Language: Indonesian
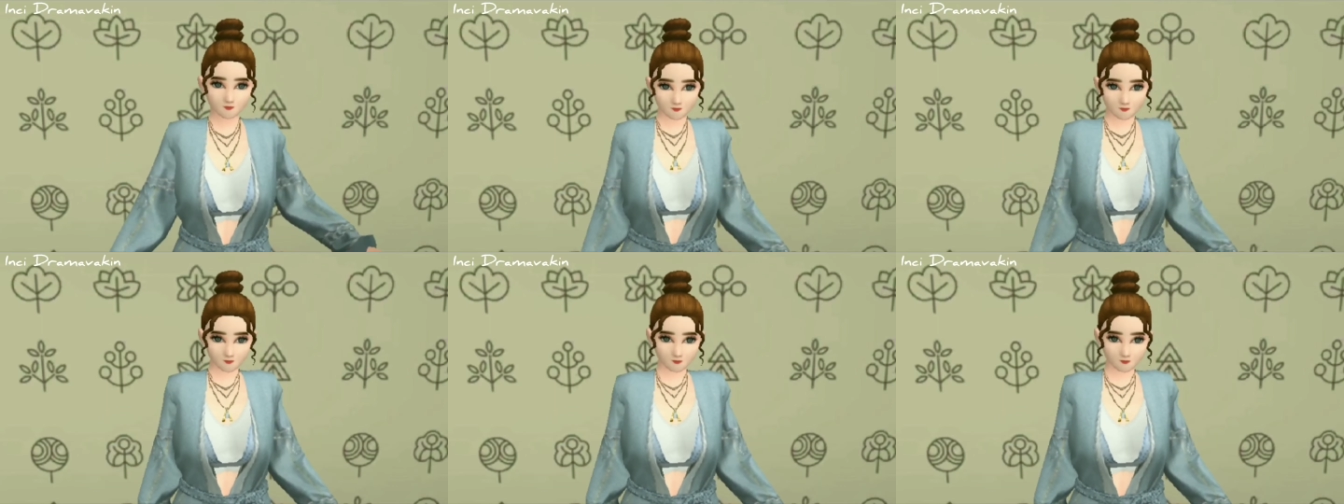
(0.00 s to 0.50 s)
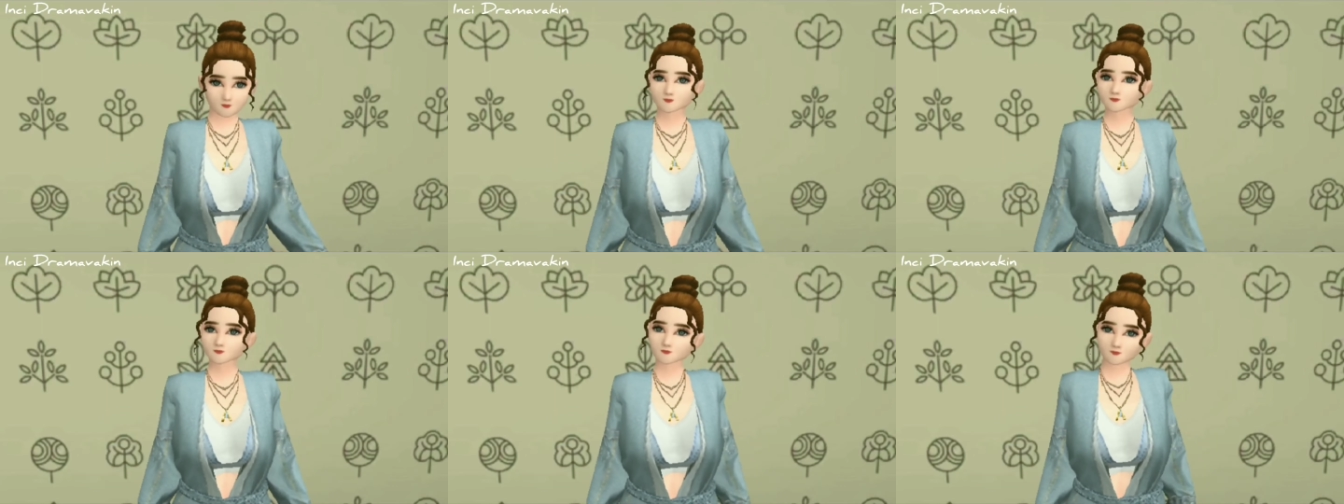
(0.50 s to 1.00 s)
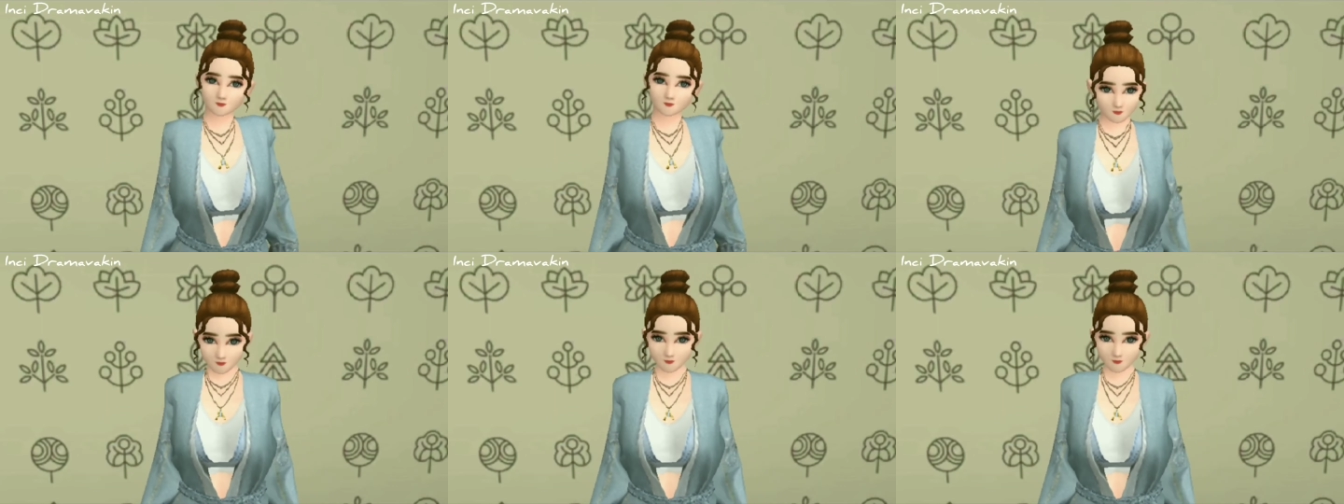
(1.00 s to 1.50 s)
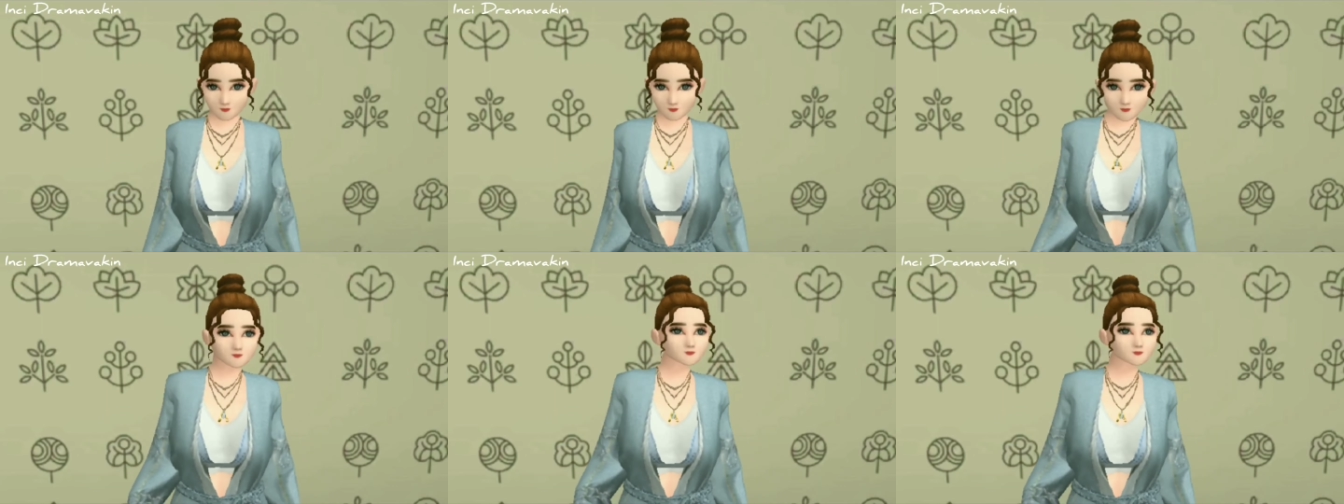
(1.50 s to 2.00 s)
laki apa ya laki well
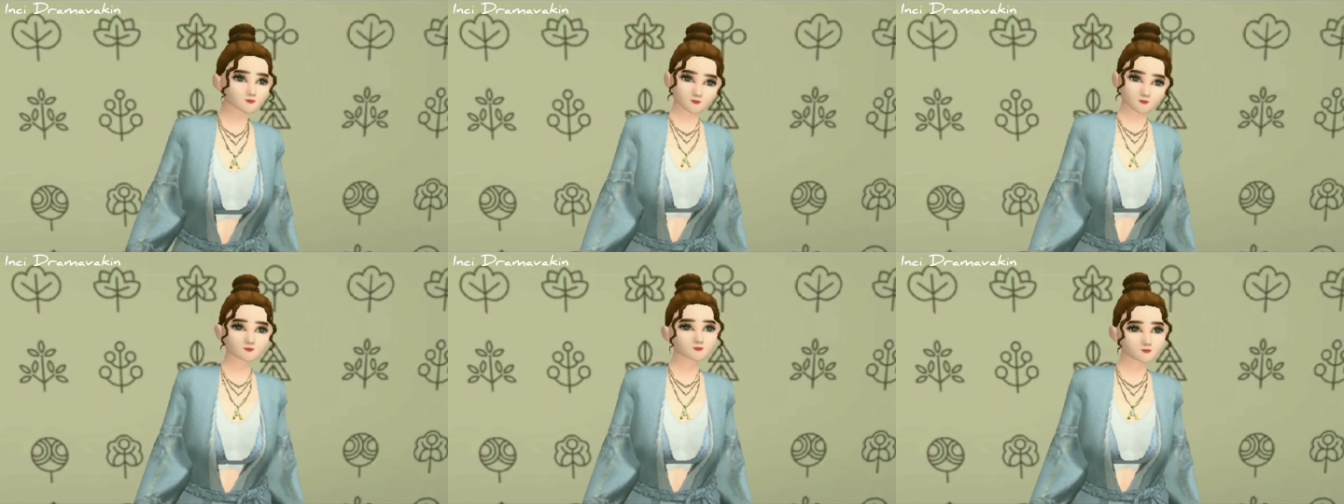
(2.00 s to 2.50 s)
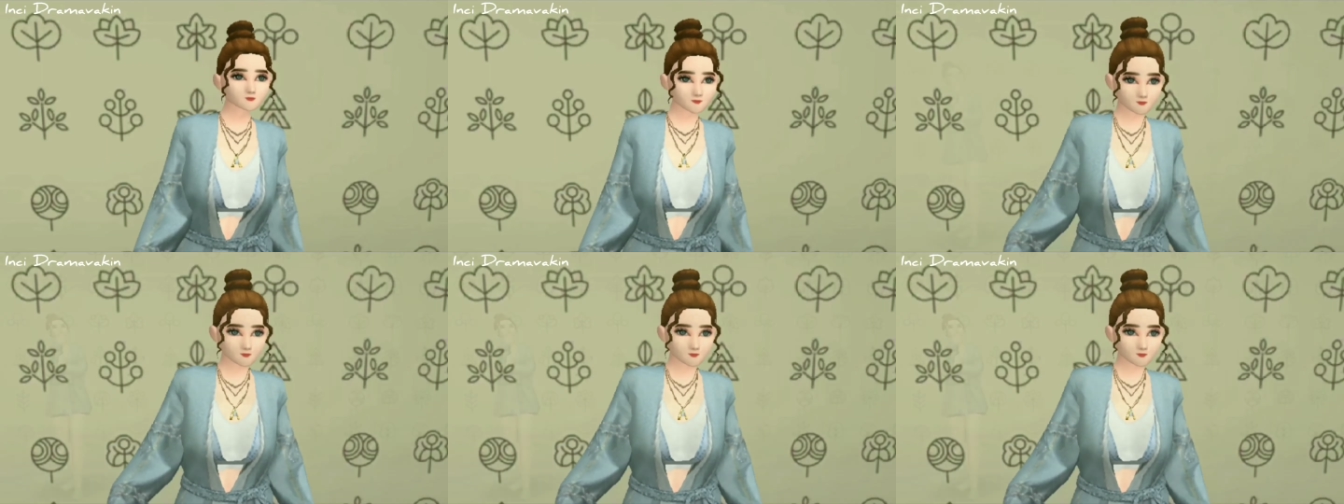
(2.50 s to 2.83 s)
entahlah